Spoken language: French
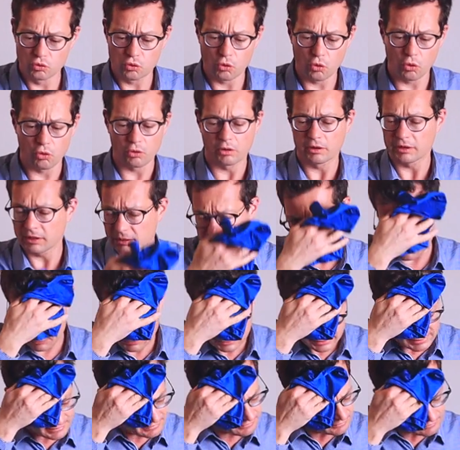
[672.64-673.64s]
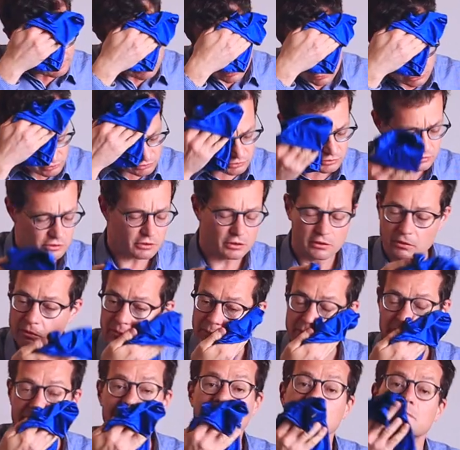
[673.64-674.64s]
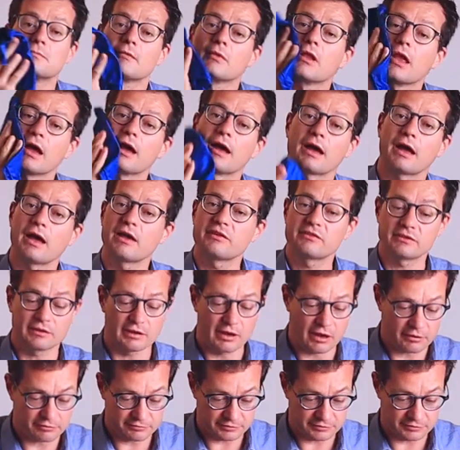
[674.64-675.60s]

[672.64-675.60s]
l'eau et puis se rincer la